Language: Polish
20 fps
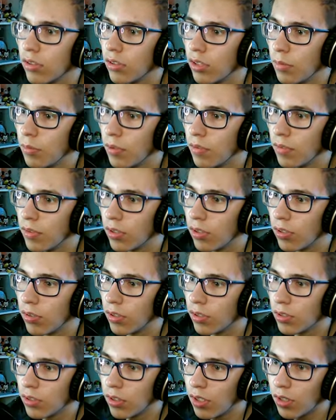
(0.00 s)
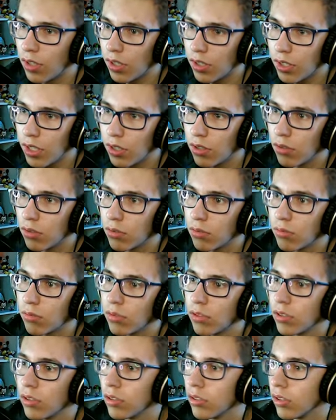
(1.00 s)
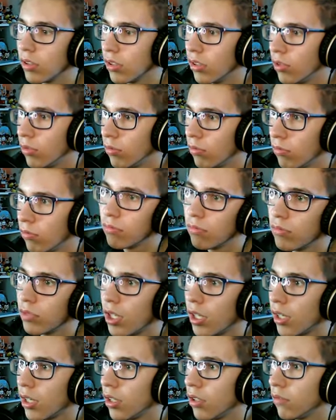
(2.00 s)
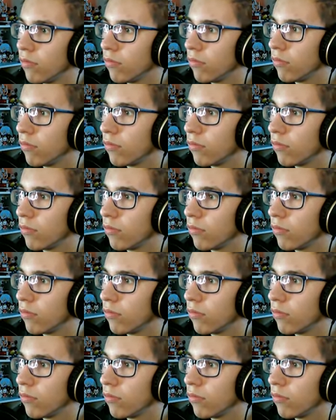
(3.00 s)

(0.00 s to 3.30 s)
Ty mi wyglądasz na takiego, który się nie lu... Czekaj.